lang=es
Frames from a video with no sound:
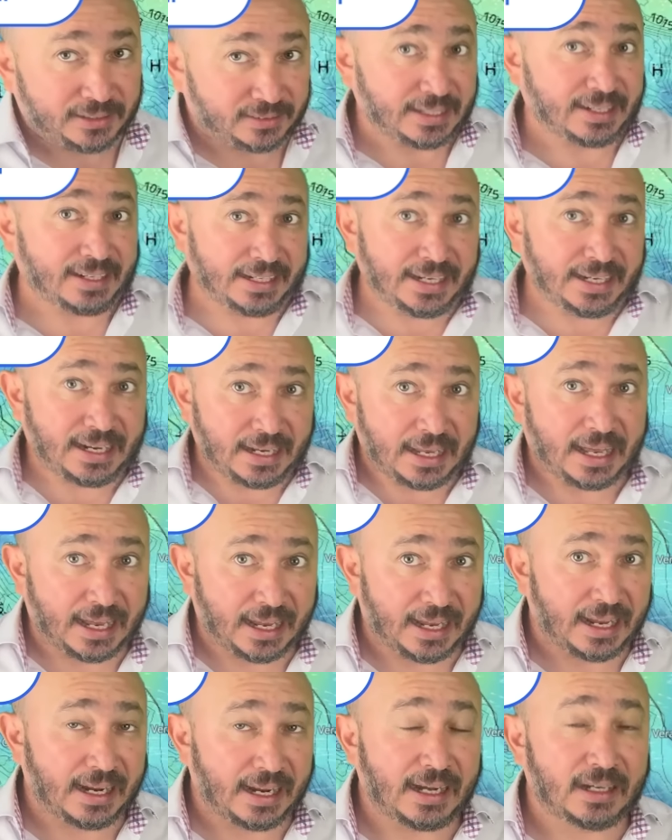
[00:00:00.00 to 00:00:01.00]
se agrega
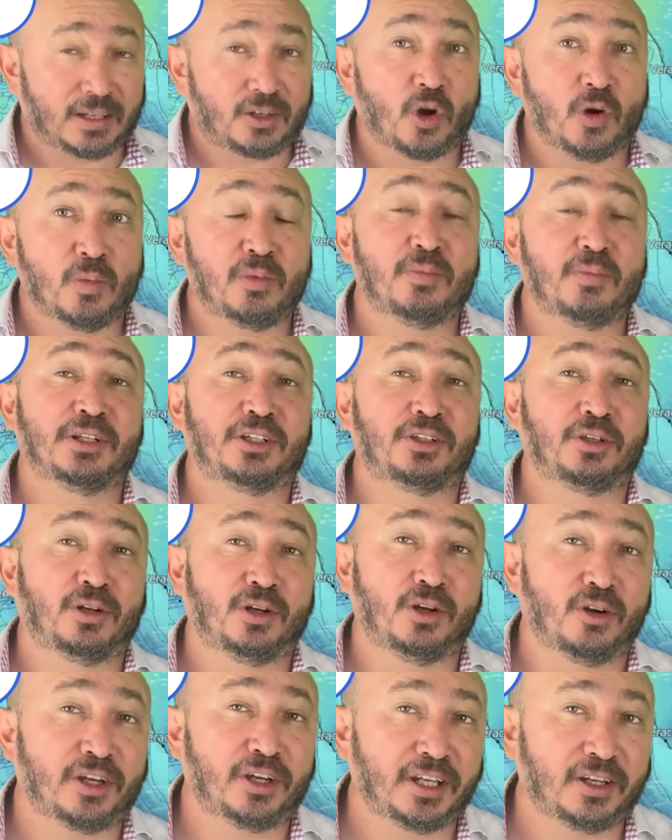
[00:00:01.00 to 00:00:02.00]
al combo
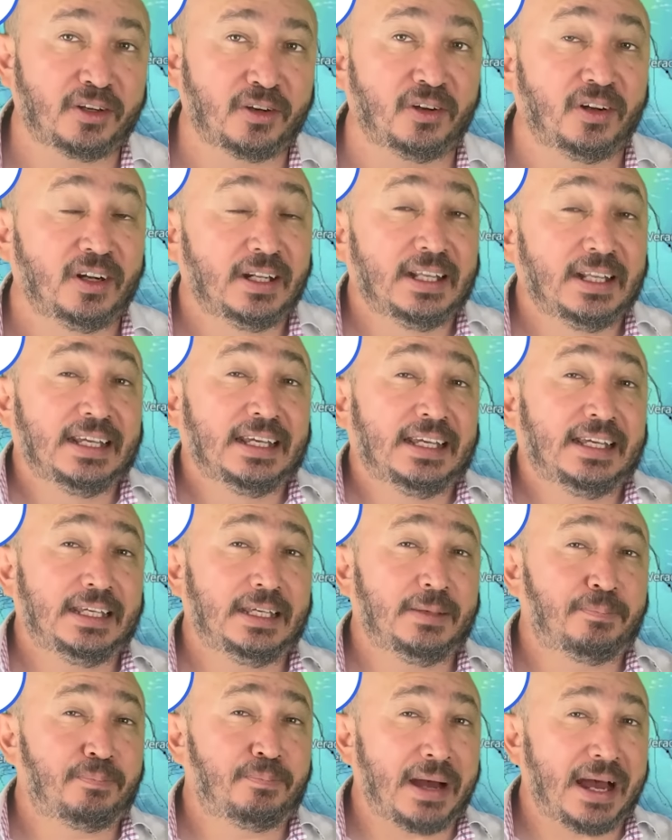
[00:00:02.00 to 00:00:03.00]
meteorológico.
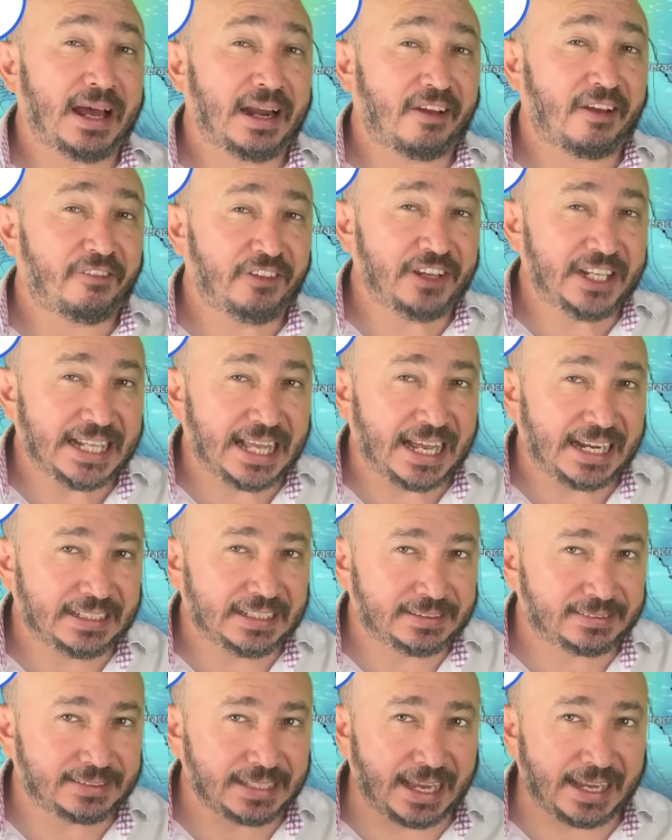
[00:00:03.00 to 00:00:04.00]
Y para
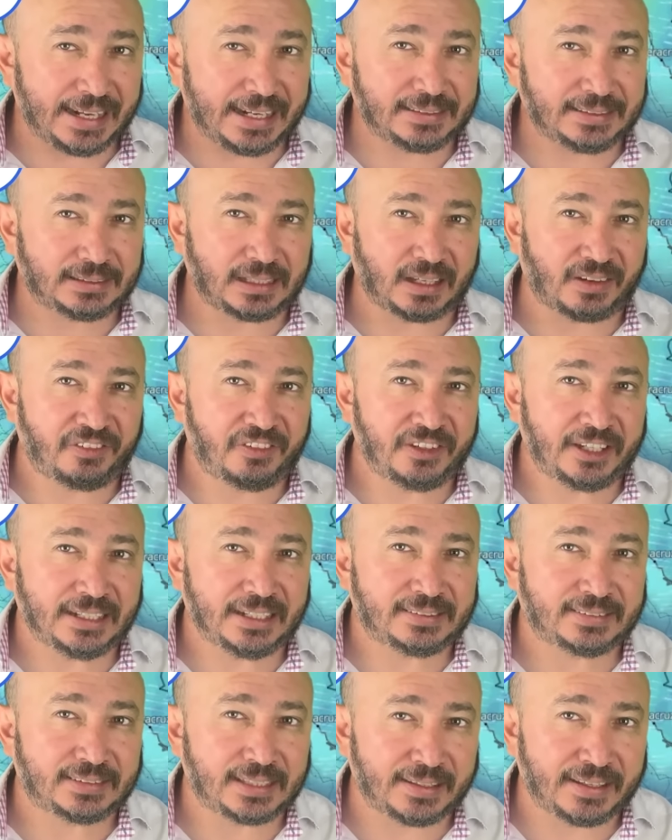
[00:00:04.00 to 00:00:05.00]
finalizar esta
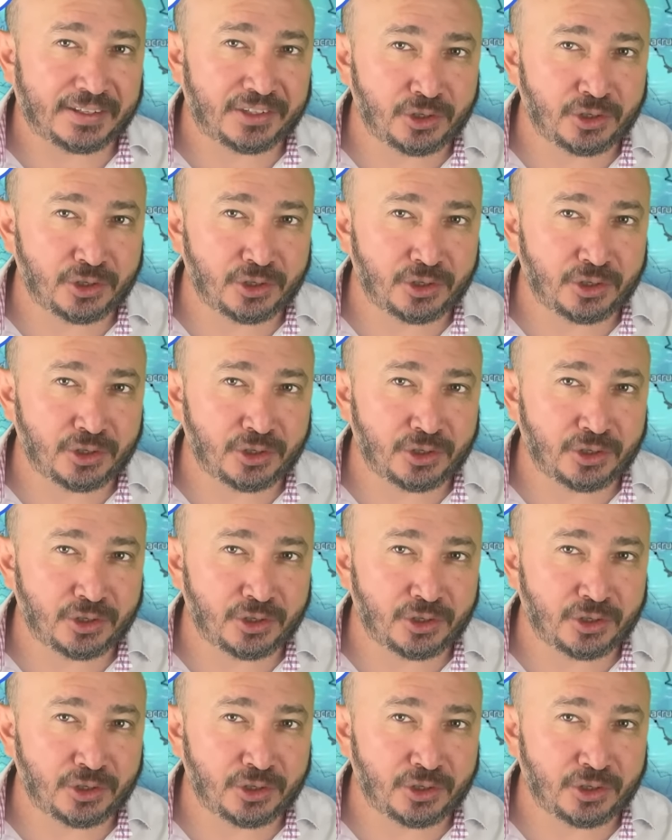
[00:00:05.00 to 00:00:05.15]
fiesta de